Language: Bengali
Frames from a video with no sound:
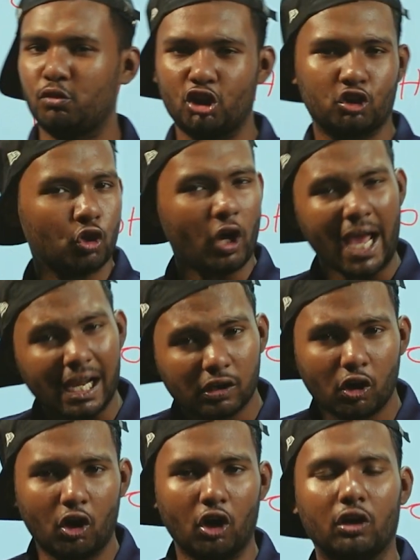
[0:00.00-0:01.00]
বিশিষ্ট
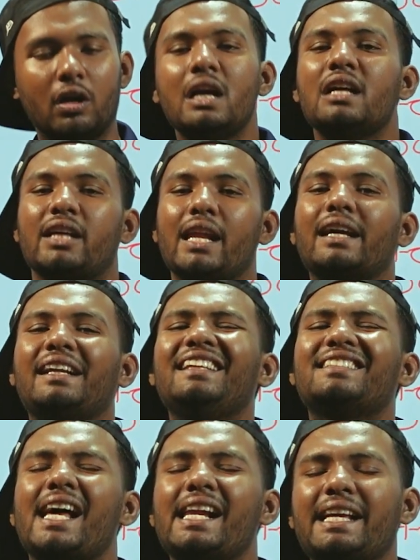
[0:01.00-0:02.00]
অ্যালকোহল তাহলে
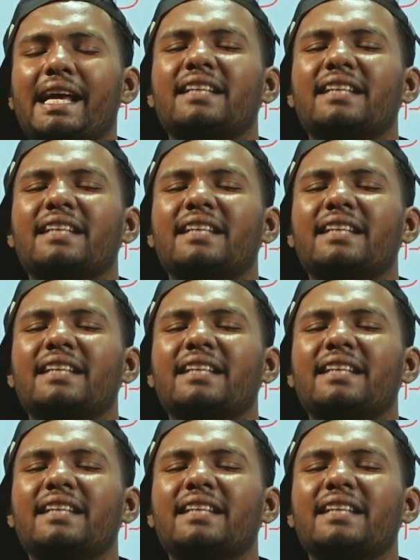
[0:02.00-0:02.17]
গ্লিসারিক